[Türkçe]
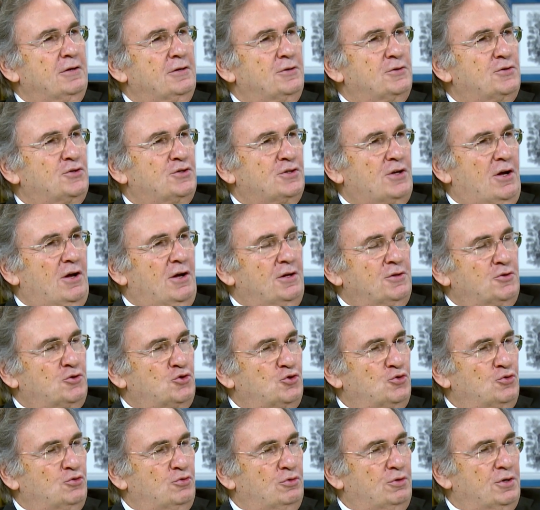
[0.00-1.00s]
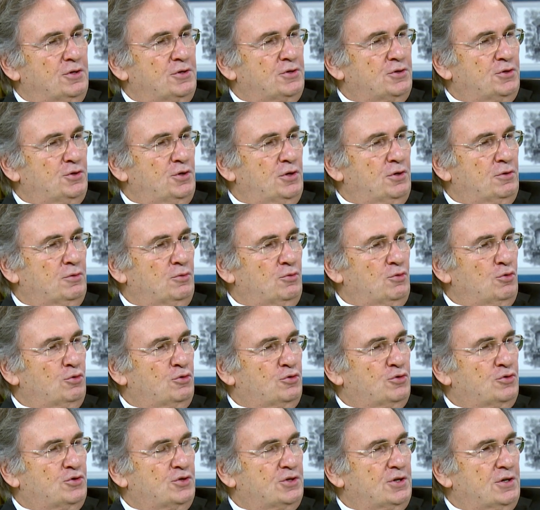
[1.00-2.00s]
Saat suresi
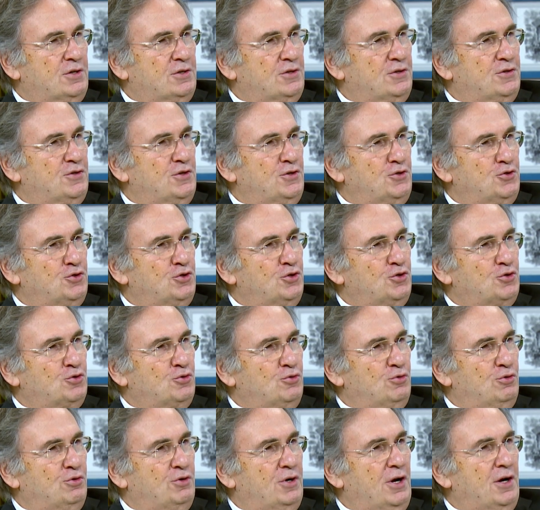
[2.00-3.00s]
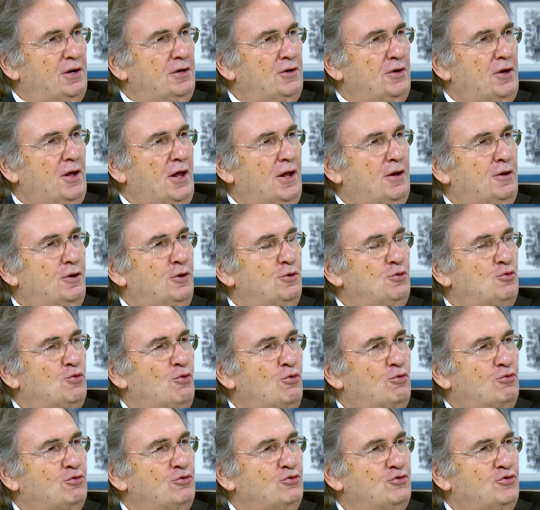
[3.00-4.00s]
38. surenin
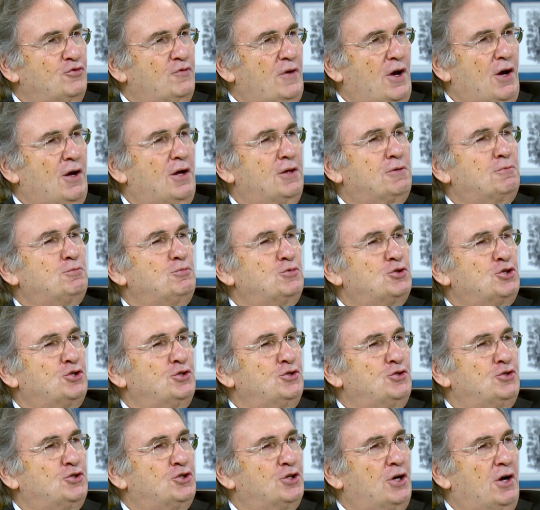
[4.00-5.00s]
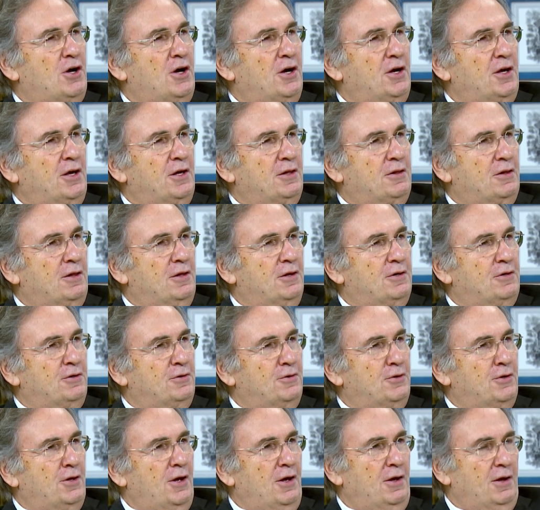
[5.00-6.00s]
59 ve 60.
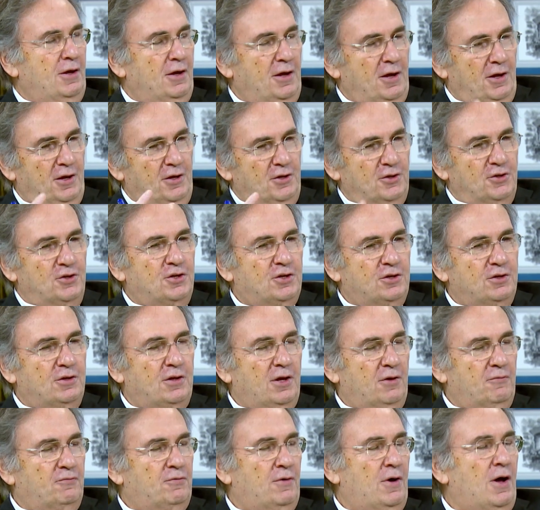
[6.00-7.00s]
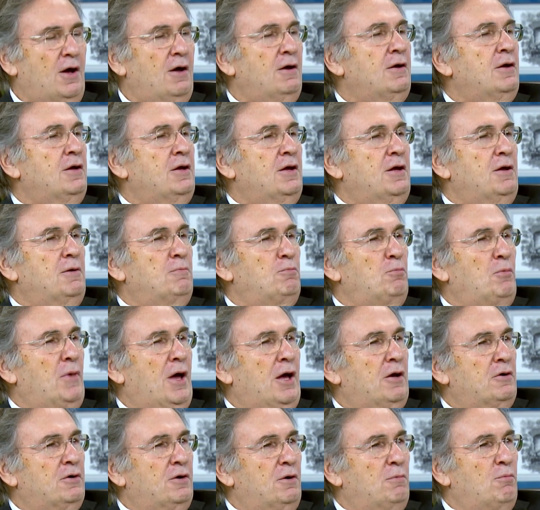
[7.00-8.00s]
ayetlerinde iki defa
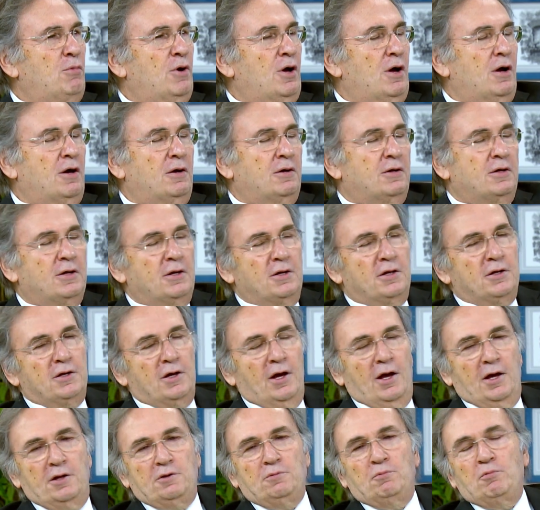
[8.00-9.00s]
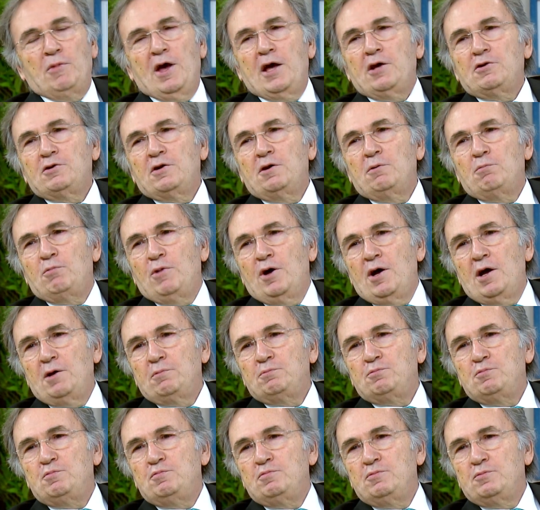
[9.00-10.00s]
merhaba yani merhaba
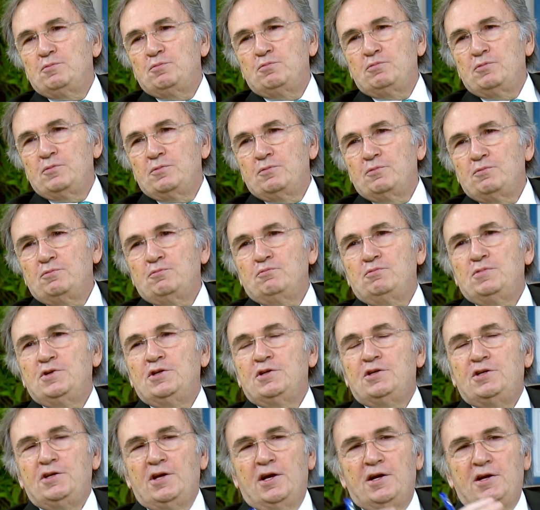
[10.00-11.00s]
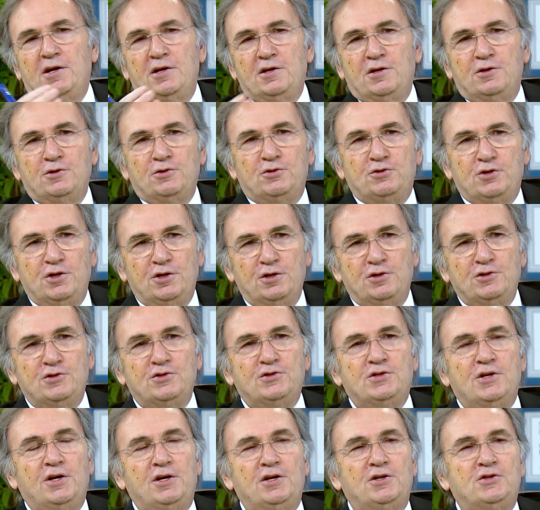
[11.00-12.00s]
bir yere
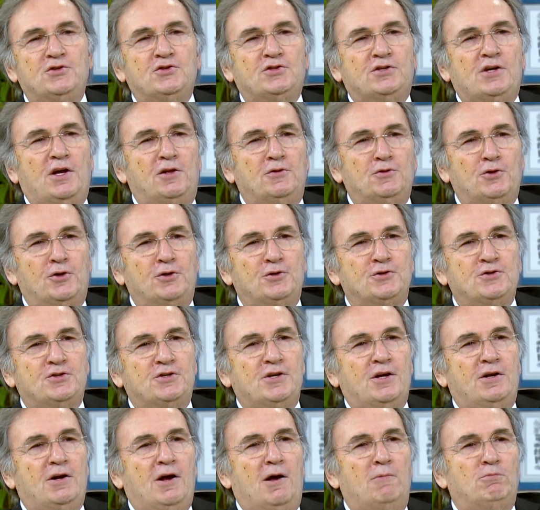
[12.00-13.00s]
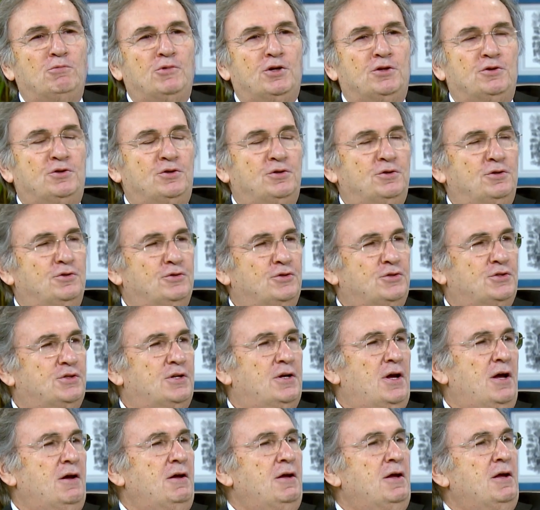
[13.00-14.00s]
girdiğinizde insanları
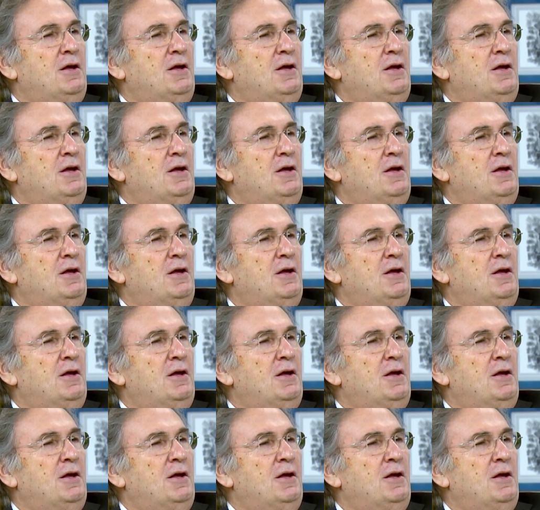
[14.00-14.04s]
selamladığınızda